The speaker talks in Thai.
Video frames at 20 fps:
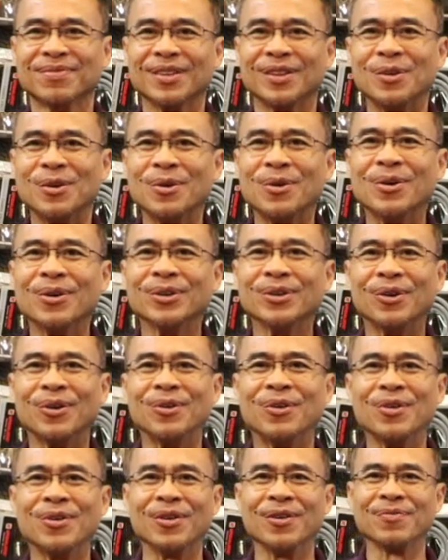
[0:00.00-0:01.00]
ดูดู
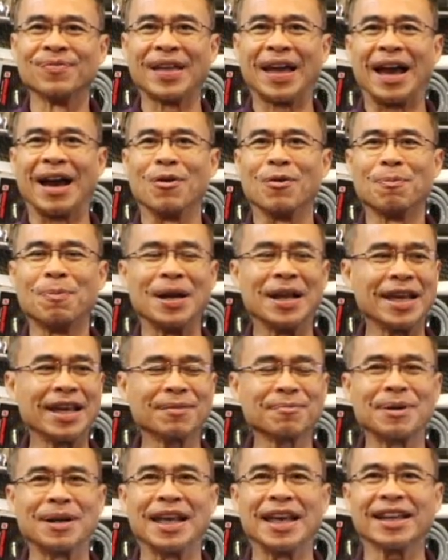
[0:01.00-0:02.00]
อ้าวพลิก
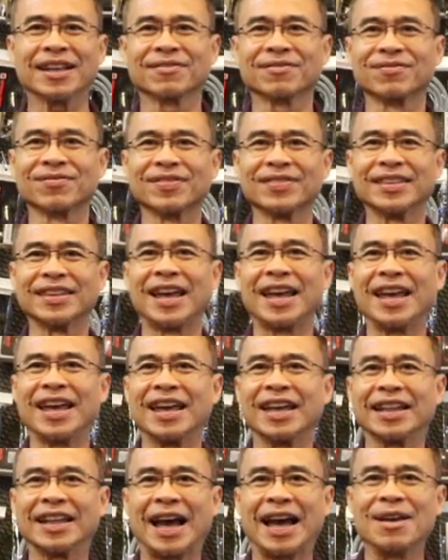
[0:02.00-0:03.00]
พลิกนี่
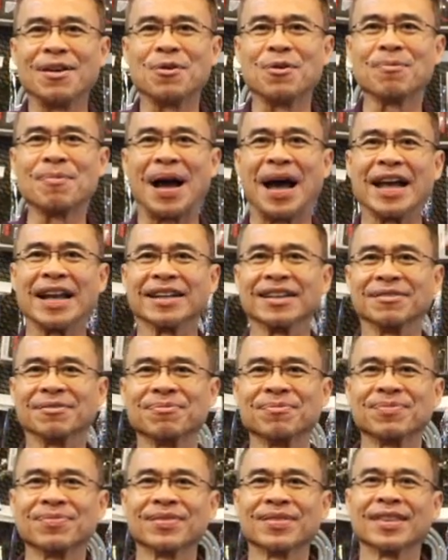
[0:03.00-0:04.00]
ไทย หกพัน
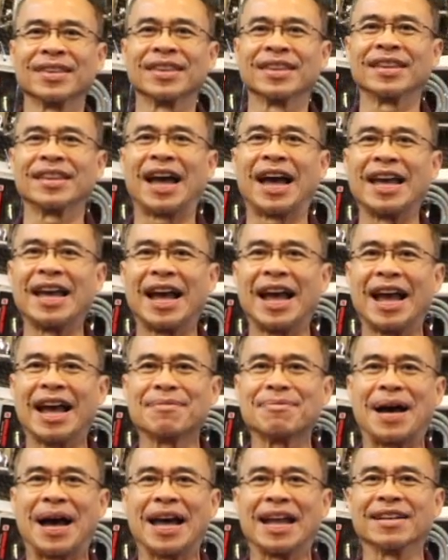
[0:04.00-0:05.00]
ไทย ห้า
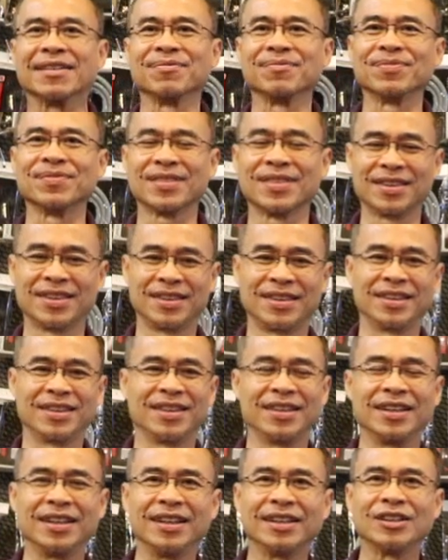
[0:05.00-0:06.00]
พัน
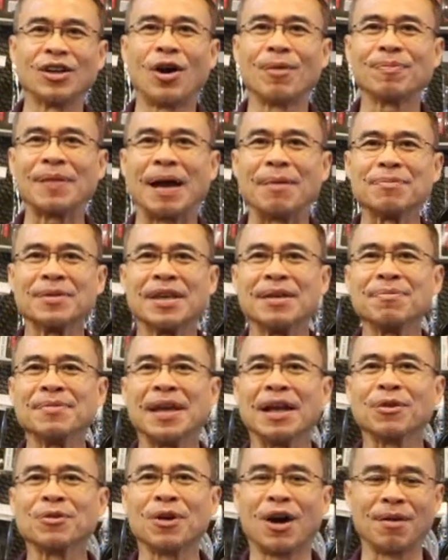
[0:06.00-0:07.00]
คือชอบทำคลิป
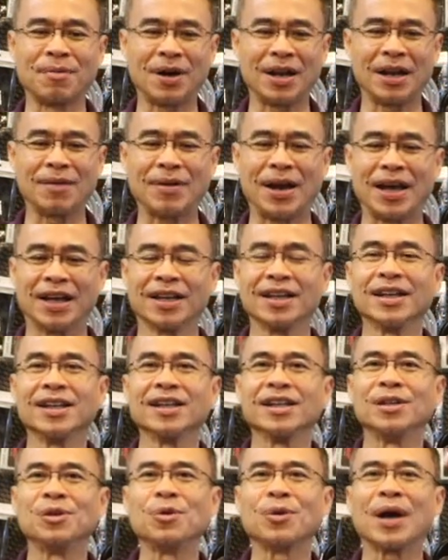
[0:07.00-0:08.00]
นี้ลุงหนอเพราะอะไรป่ะ
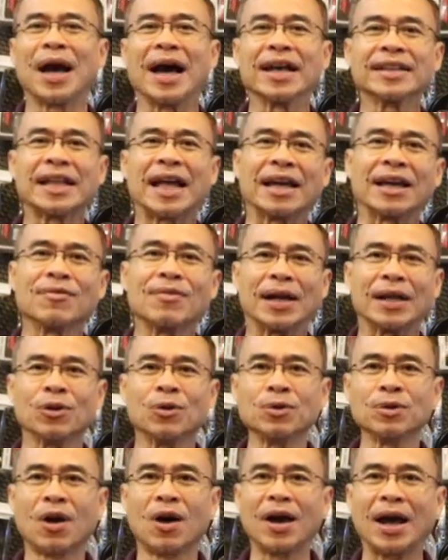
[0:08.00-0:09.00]
ลูกค้าต่างจังหวัด
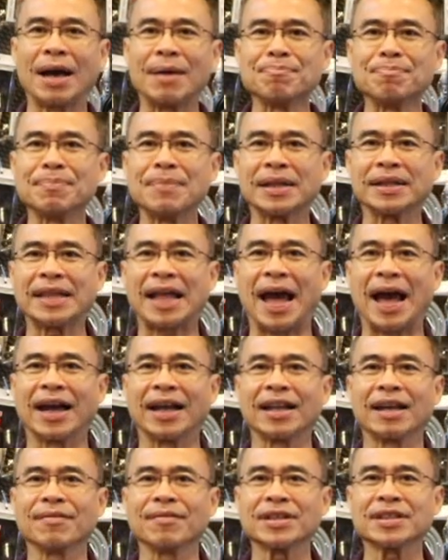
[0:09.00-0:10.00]
ลุงหนอครับมันต่างกั
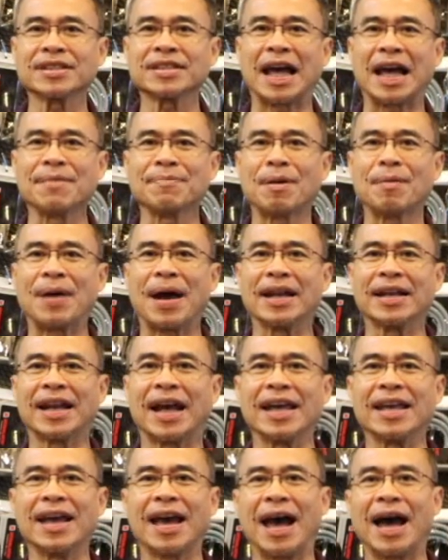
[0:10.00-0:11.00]
นยังไงไซส์ประมาณไห
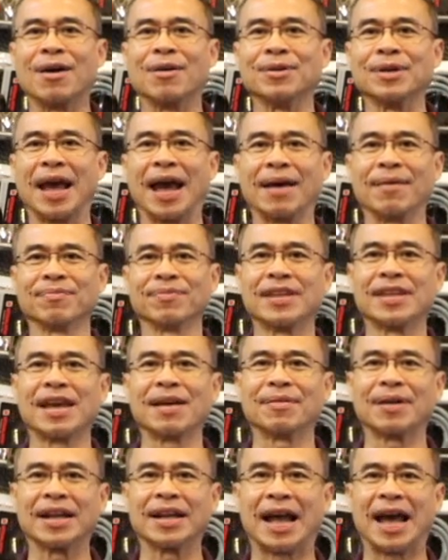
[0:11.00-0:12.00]
นเอาเนี่ยเทีย
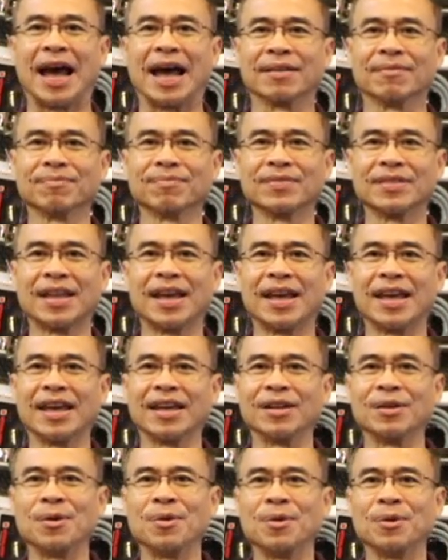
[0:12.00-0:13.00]
บขนาดนี่
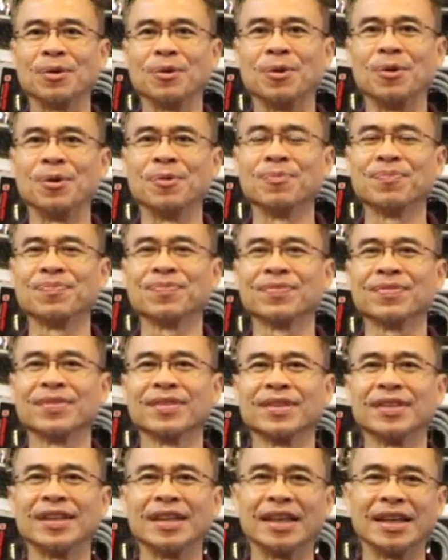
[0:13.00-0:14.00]
ดูดู
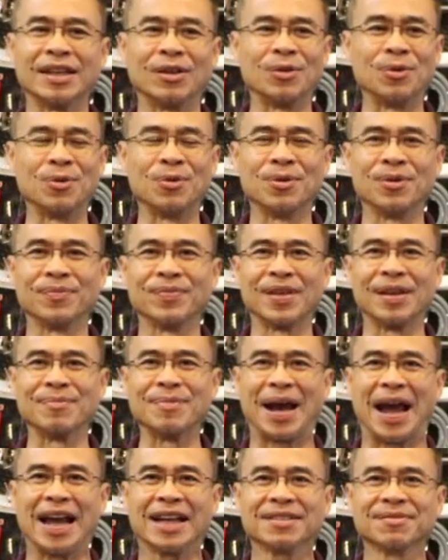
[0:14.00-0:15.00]
นี่ดู
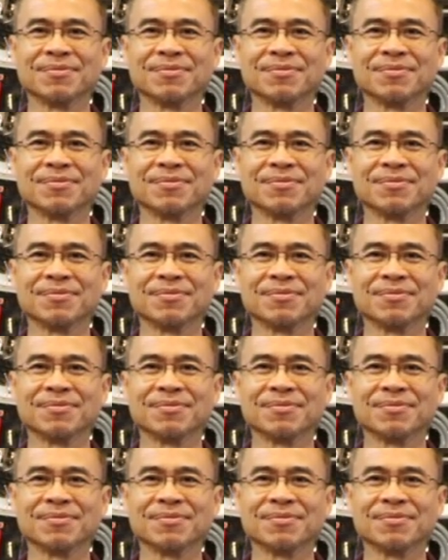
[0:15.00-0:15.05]
นะ